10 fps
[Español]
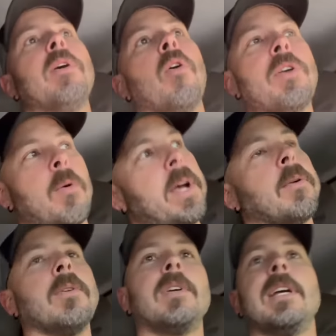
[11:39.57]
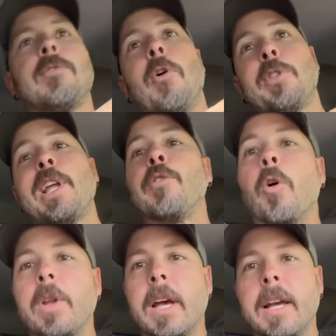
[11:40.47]
oye, bueno, eso es otra
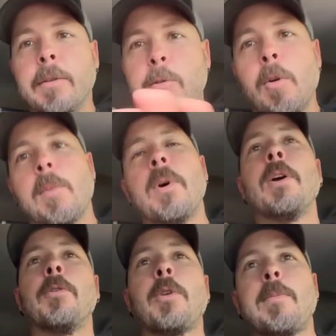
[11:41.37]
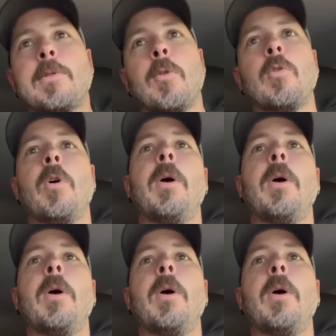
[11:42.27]
historia. Eso lo vemos en otro episodio.